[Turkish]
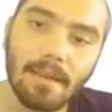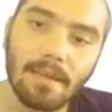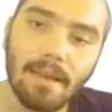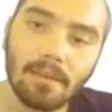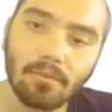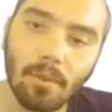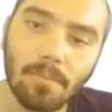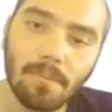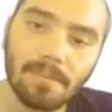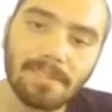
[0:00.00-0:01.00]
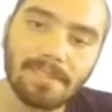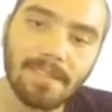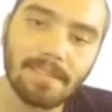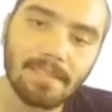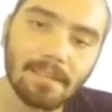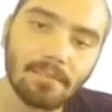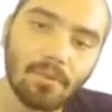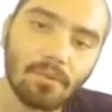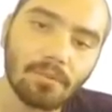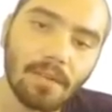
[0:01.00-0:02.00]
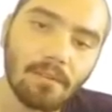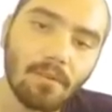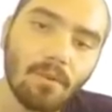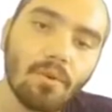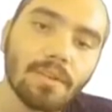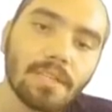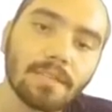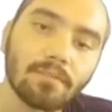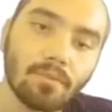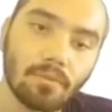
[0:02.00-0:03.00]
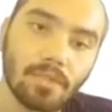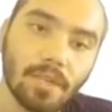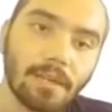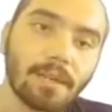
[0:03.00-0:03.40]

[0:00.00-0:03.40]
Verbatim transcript: Yani toplamımız 8 artı 4'ten 12 Newton olacak.